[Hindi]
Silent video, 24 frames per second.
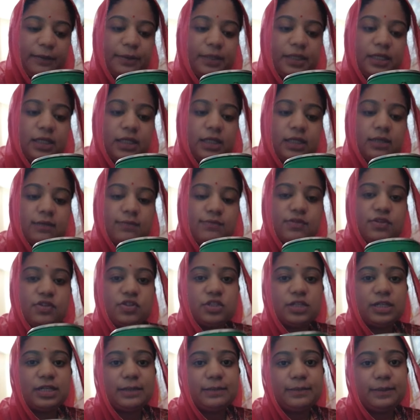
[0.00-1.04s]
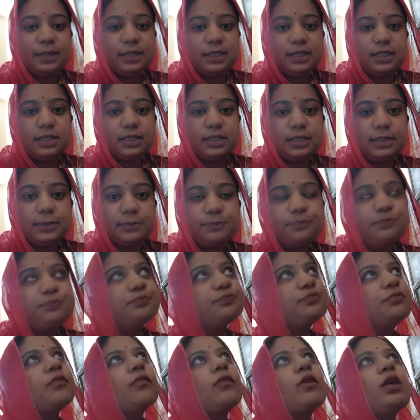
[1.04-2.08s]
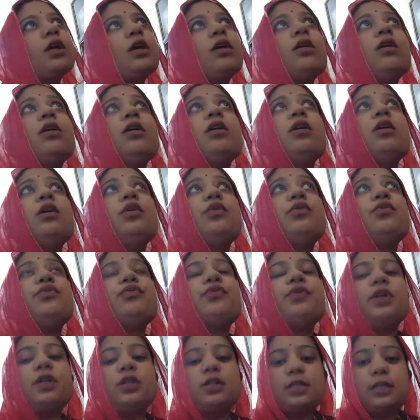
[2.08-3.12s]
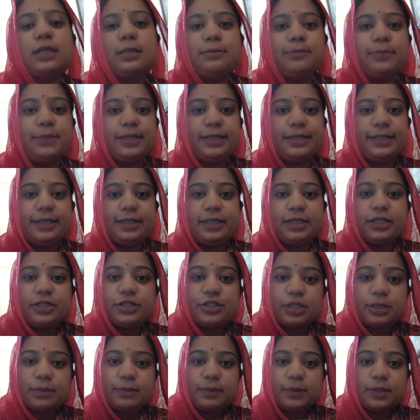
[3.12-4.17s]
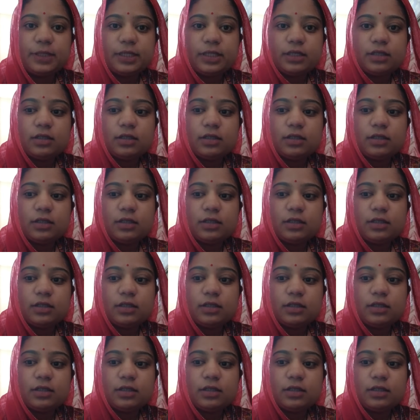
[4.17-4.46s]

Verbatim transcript: बार आराम से चाय पी लेते हैं फिर काम में लगेंगे शाम के